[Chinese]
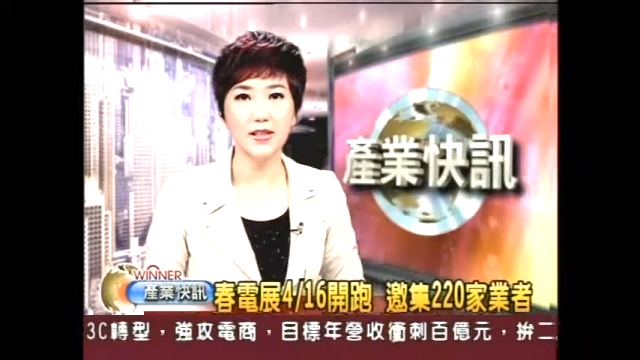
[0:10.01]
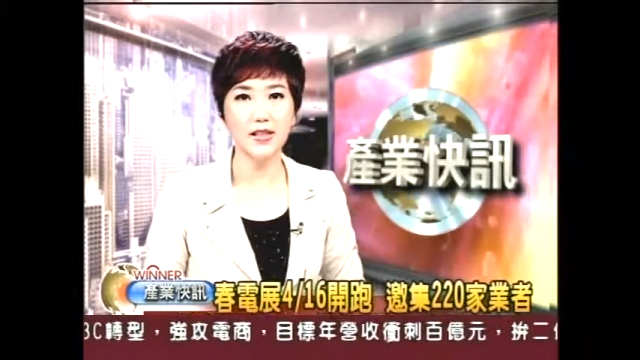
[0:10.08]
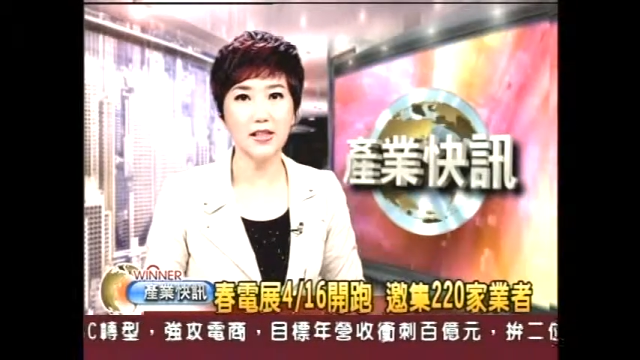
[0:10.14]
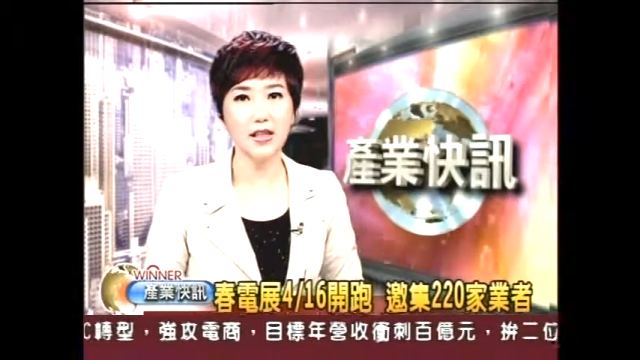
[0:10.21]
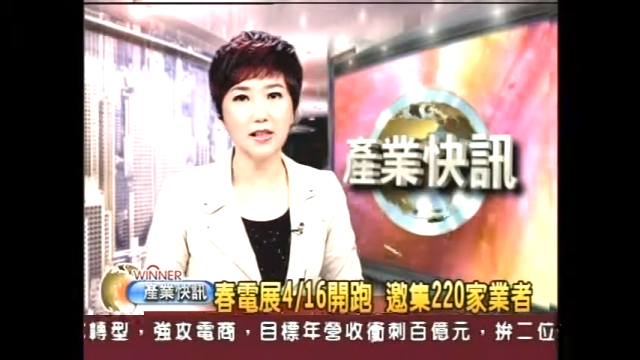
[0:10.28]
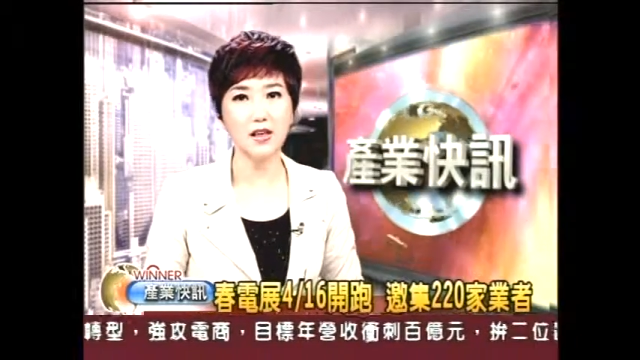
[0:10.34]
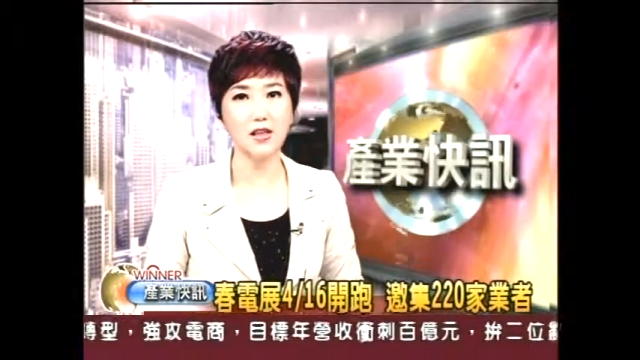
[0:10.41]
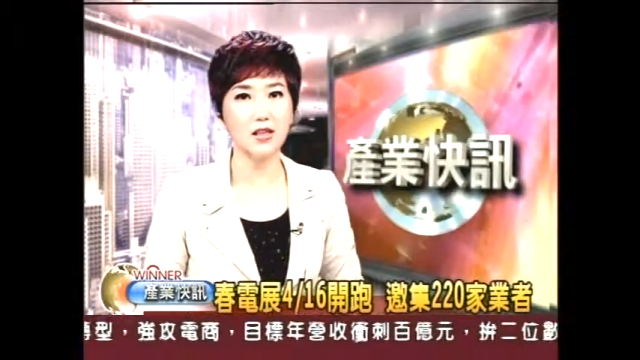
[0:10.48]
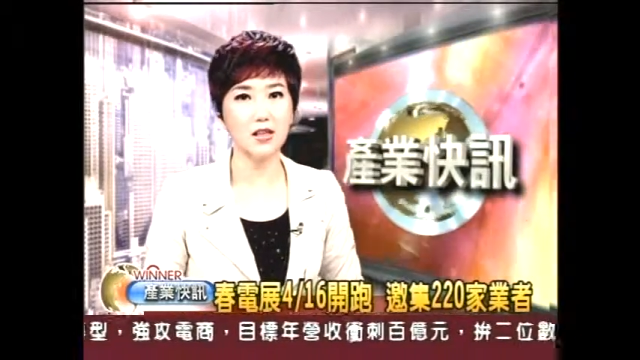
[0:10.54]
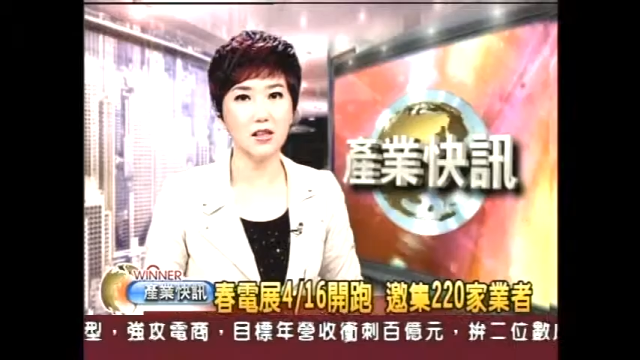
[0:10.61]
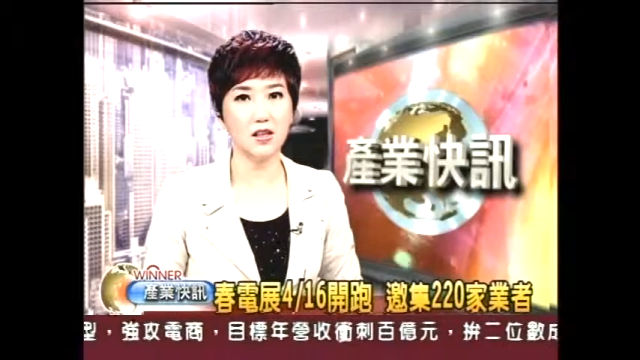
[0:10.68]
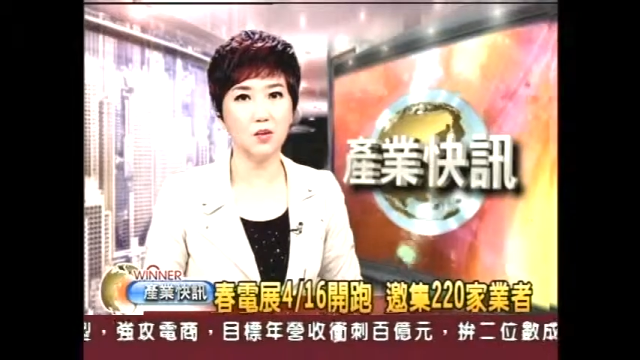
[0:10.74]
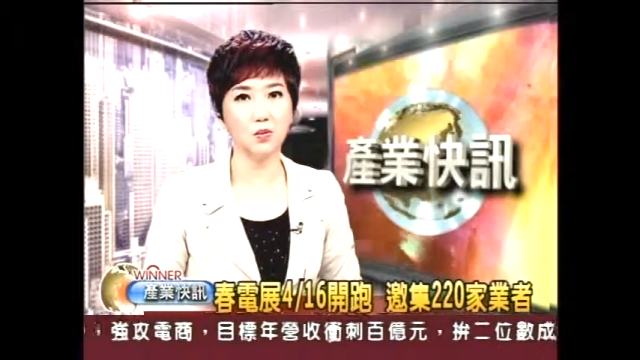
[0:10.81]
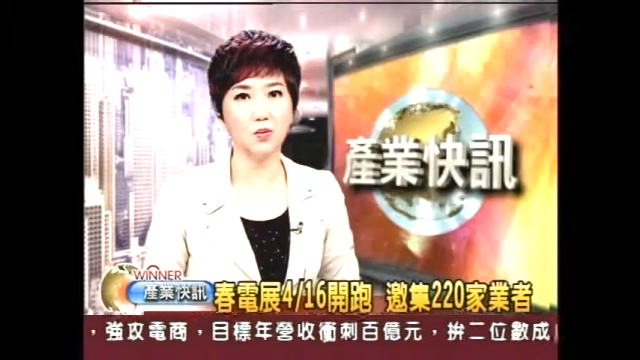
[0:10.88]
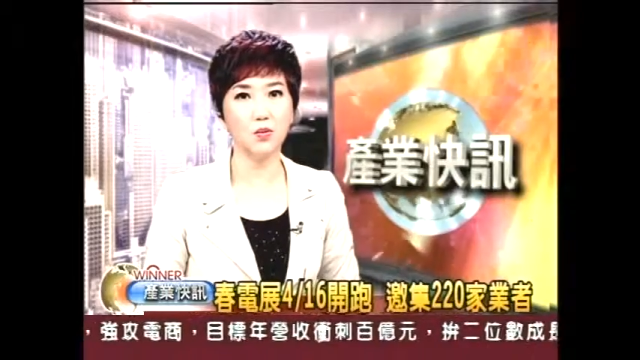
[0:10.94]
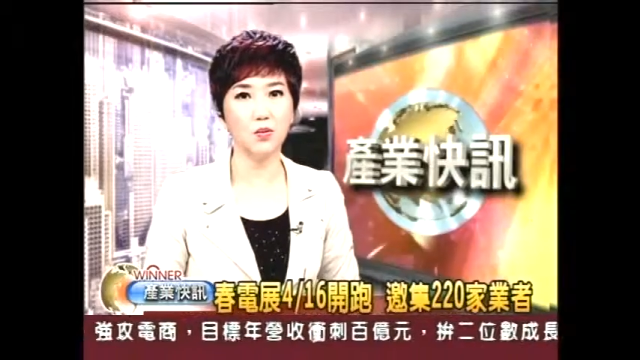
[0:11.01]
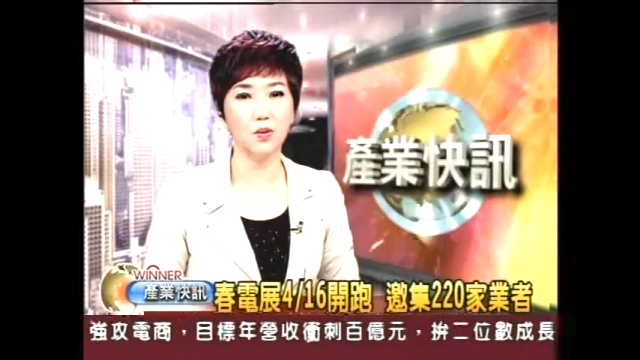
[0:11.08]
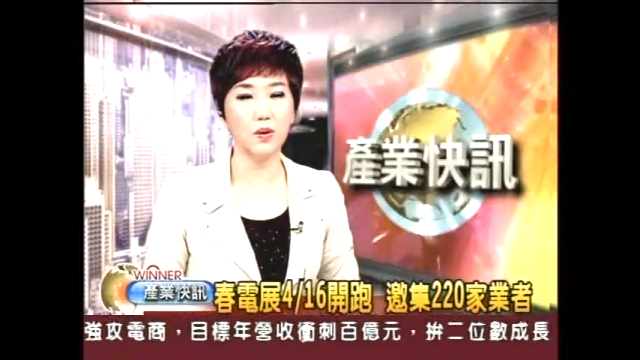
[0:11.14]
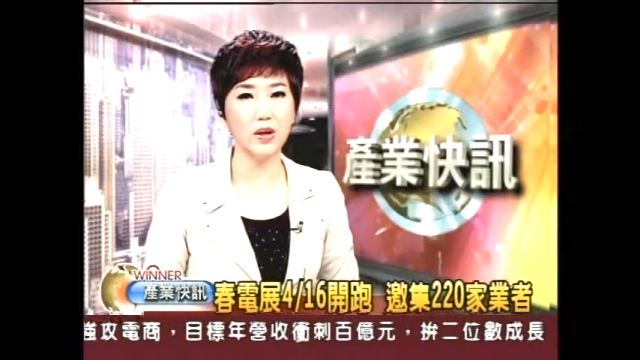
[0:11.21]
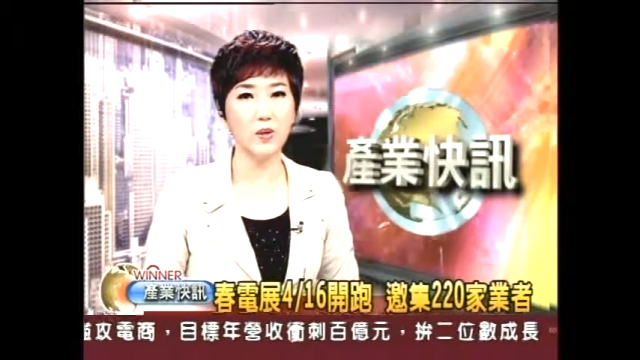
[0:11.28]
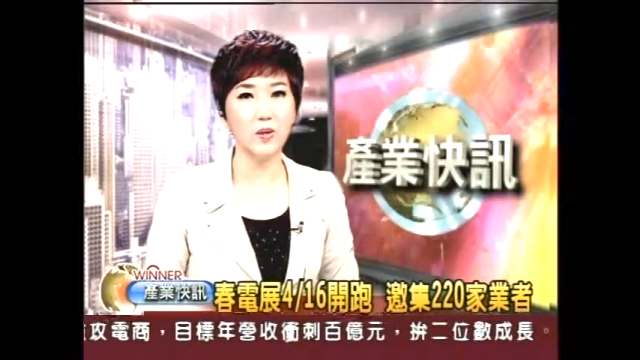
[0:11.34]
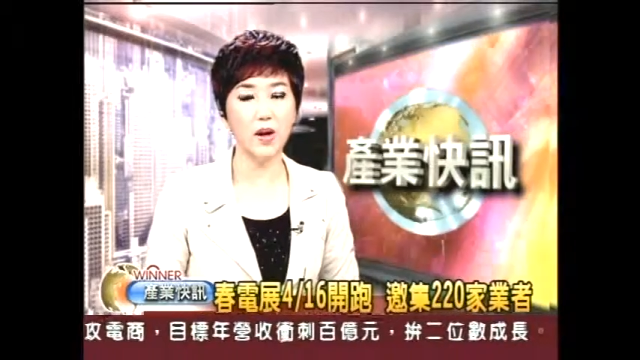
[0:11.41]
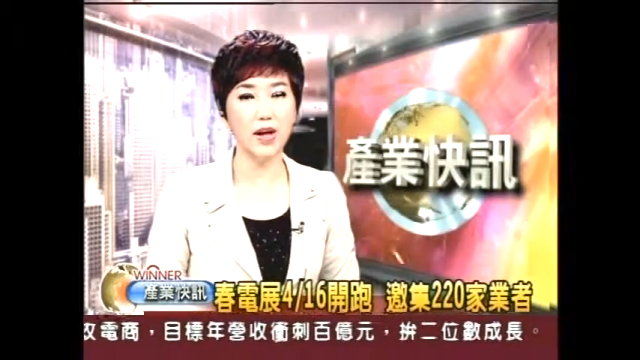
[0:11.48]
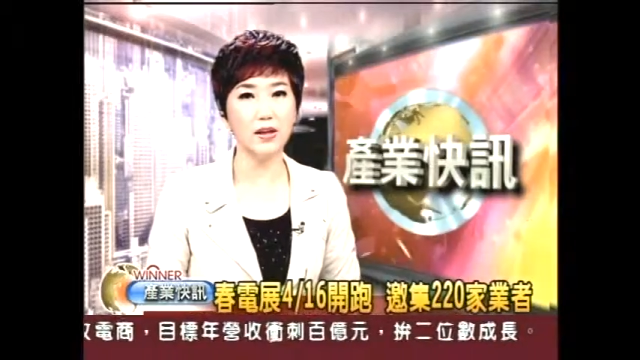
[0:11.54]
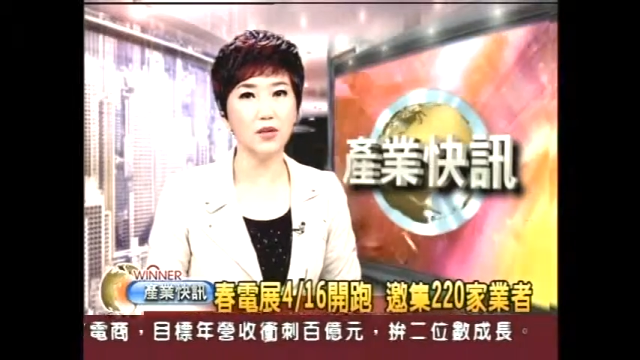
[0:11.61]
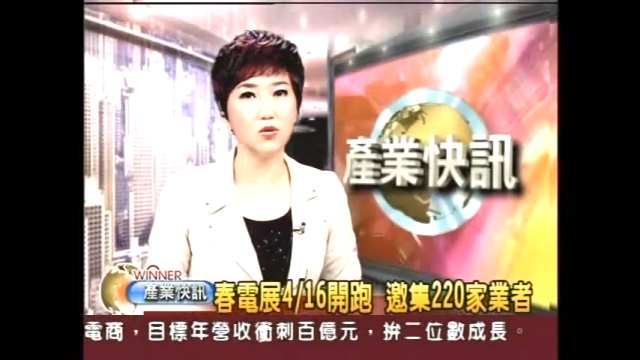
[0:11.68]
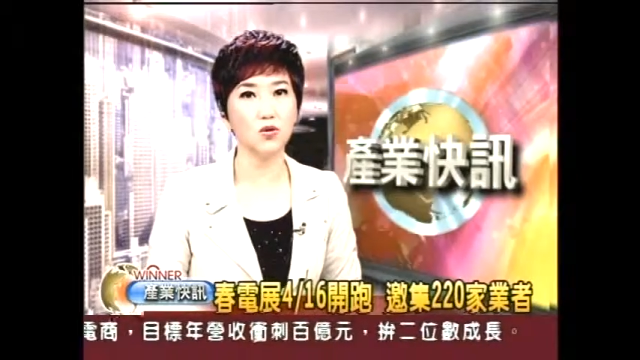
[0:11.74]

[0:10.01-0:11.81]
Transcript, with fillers: 今年更是首度规划了